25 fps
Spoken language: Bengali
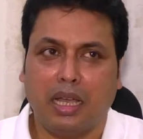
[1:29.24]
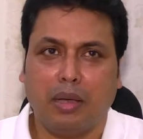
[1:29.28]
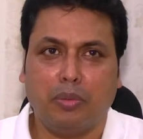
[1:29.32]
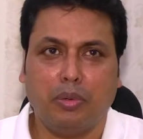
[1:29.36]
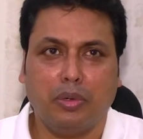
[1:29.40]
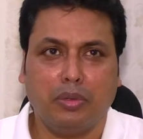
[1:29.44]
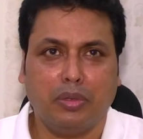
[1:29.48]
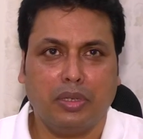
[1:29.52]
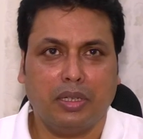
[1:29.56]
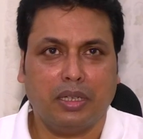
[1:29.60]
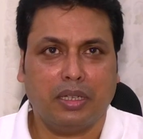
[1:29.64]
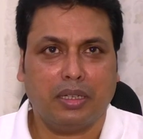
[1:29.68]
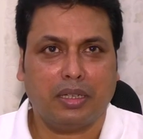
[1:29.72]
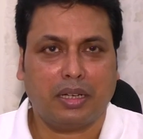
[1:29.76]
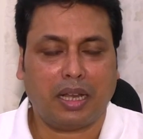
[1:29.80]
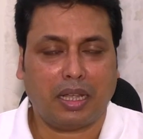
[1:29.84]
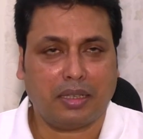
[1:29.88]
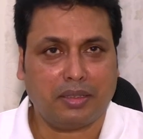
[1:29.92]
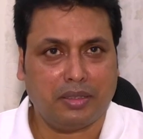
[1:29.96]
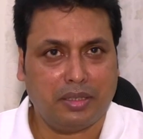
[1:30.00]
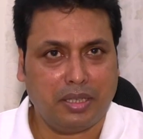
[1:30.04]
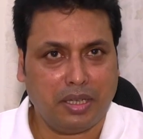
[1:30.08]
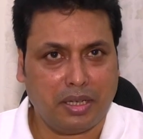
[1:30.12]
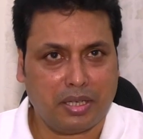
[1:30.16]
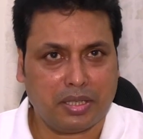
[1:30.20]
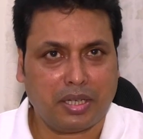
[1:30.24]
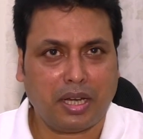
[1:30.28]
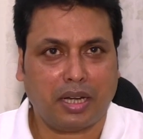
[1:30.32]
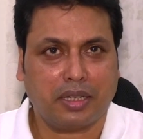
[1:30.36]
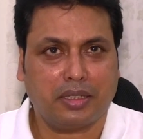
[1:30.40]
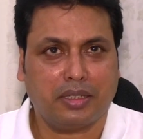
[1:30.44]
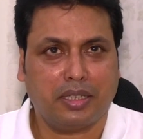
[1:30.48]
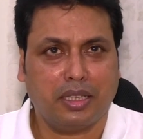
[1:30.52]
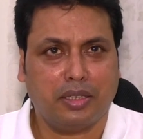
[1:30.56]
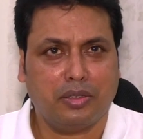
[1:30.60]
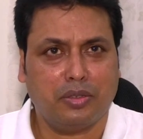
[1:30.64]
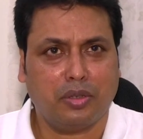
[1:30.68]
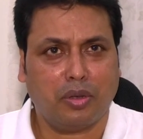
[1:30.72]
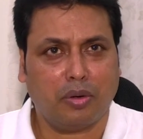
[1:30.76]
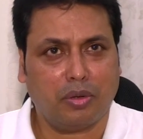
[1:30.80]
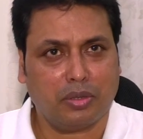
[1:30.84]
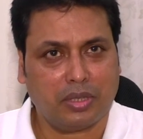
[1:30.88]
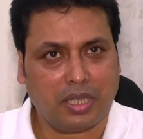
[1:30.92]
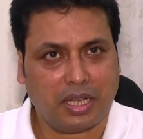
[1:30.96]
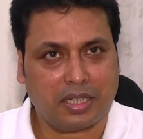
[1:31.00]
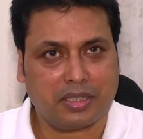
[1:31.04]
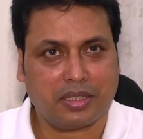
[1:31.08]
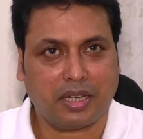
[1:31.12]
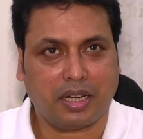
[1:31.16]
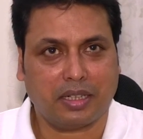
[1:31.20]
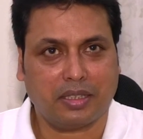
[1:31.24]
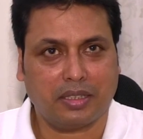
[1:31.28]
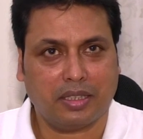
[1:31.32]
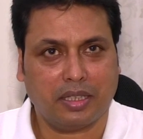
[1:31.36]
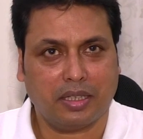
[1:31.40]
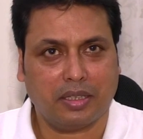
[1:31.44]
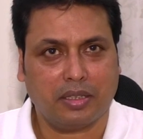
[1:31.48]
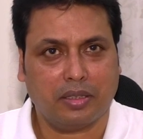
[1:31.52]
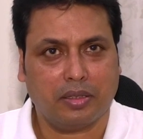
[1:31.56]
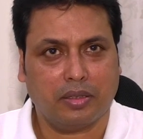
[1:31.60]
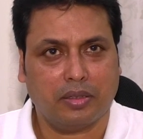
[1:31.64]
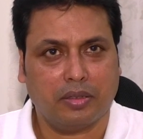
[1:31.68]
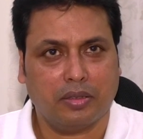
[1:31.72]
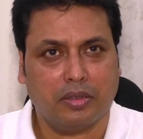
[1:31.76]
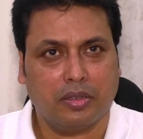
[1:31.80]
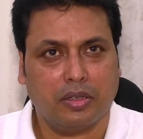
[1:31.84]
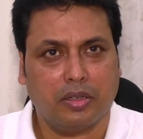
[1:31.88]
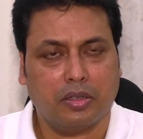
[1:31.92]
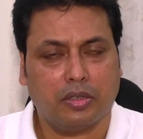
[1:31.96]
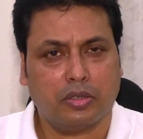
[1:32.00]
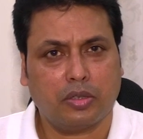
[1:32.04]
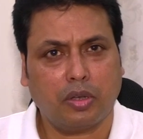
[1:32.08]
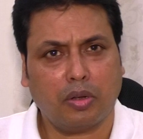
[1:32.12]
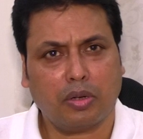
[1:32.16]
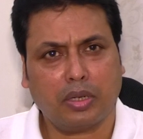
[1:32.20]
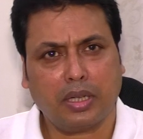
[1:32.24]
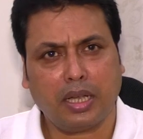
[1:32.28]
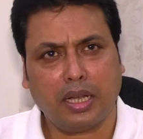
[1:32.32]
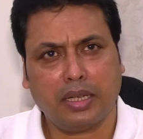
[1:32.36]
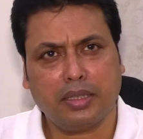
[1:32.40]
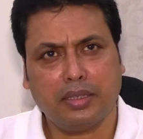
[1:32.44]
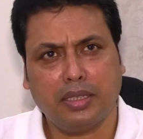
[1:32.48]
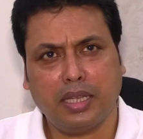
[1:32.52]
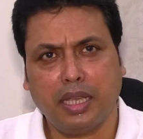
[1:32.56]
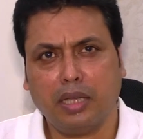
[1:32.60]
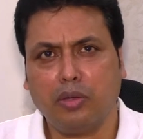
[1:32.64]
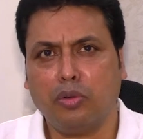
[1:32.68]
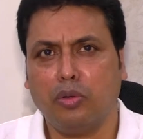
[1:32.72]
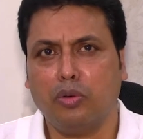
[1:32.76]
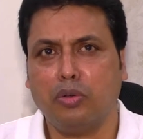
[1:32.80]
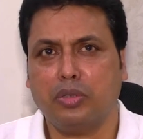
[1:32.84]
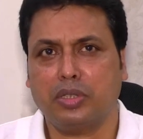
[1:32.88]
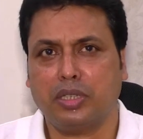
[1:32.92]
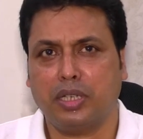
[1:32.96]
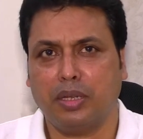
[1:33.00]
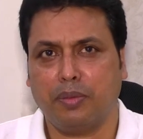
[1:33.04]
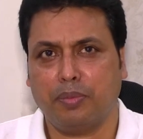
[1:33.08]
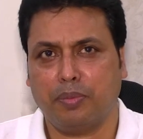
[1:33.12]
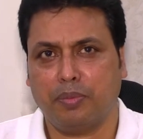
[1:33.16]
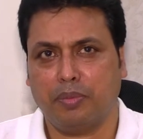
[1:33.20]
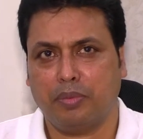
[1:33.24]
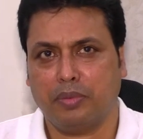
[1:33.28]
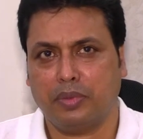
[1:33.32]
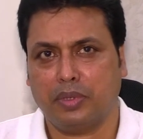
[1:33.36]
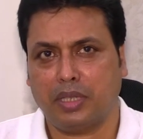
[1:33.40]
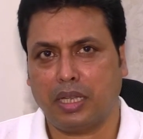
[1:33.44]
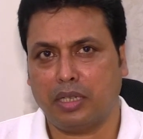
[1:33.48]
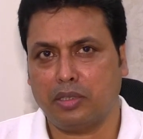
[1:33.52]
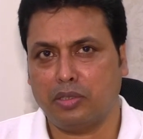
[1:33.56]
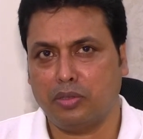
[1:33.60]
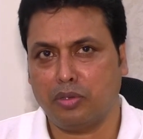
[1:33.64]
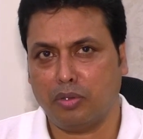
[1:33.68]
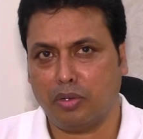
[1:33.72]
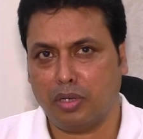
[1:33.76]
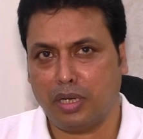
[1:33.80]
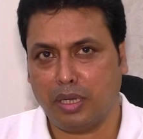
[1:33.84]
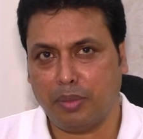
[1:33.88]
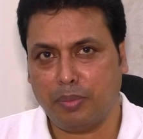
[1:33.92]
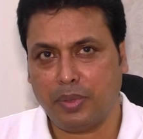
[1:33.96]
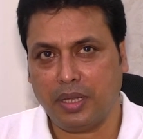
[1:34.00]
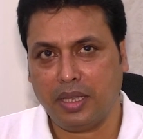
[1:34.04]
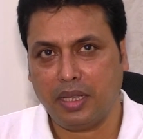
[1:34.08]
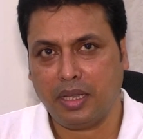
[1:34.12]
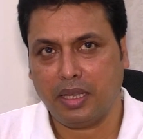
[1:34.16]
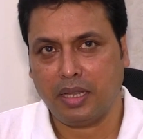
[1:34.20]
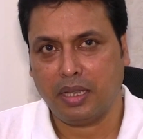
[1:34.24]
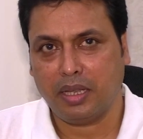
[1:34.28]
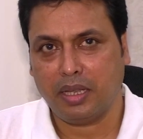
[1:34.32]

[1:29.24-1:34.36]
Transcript: এবং রাজ্যের স্বার্থে জনতার স্বার্থে সরকার যে কোনো স্টেপ তার জন্য নেবে